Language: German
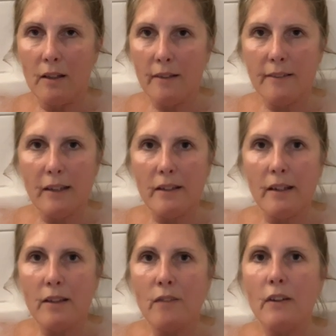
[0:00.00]
Es gilt
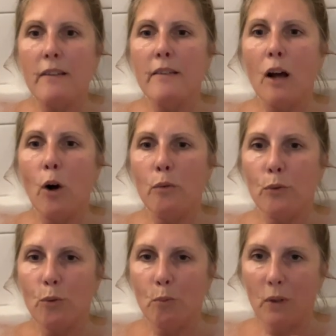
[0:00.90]
etwas
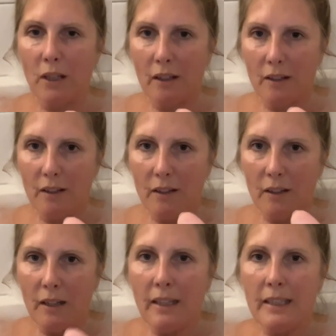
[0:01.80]
aufzubringen
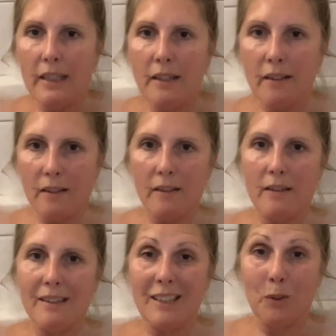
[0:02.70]
gegen
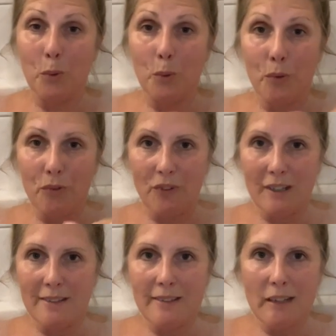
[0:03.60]
die großen
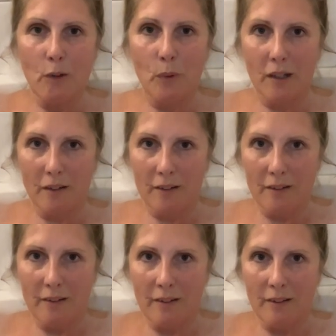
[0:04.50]
Erzählungen,
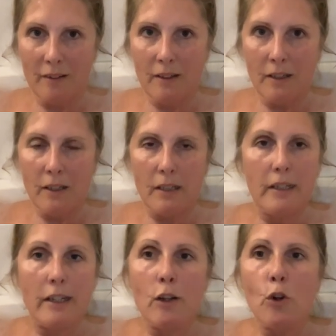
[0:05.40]
in
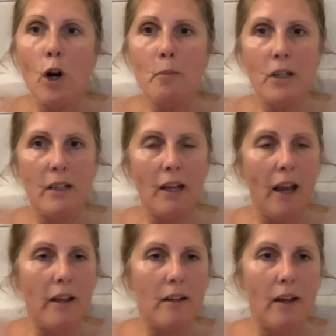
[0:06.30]
ihnen kommen
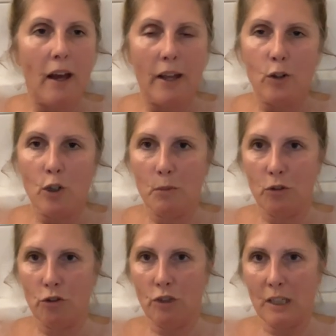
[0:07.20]
keine
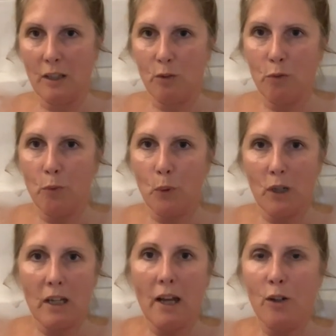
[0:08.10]
Einkommensscheren
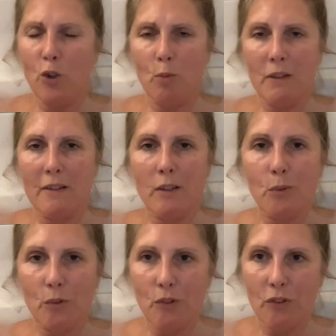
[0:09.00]
vor, keine
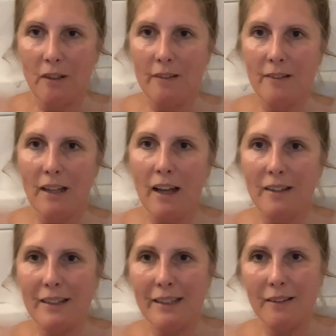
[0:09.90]
Überziehungszinsen,
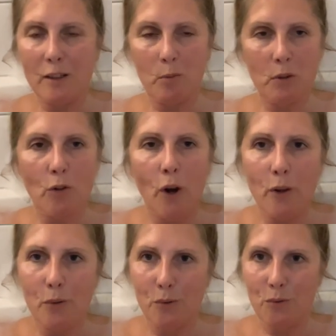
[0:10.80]
kein
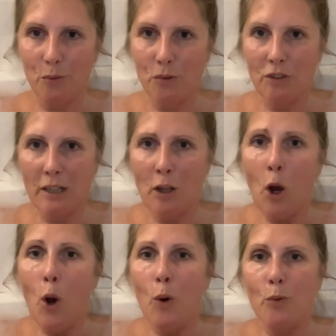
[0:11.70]
Kinderbetreuungsnotstand
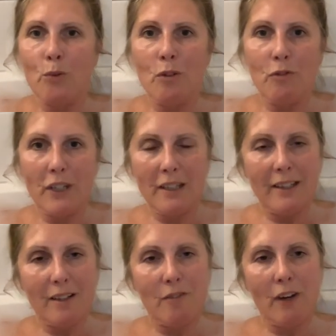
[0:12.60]
und nur
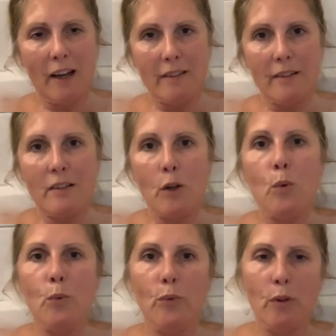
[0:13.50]
wenige wartende
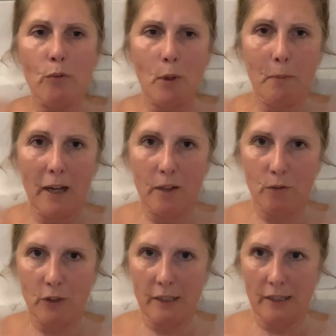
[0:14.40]
Hunde vor
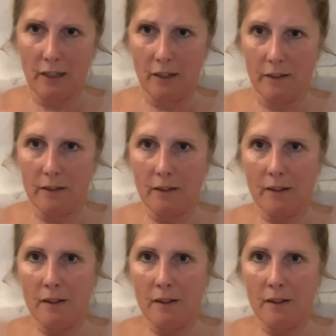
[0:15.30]
Bankfilialen.